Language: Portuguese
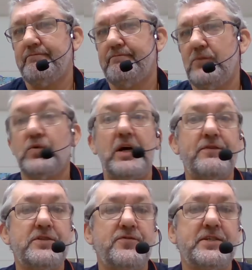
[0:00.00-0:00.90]
eu quero ver
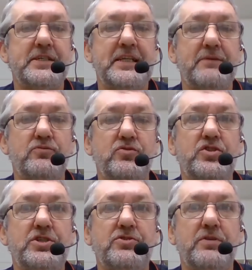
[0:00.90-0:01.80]
se vocês lembram
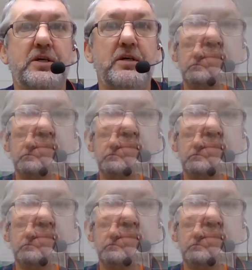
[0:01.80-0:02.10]
disto aqui.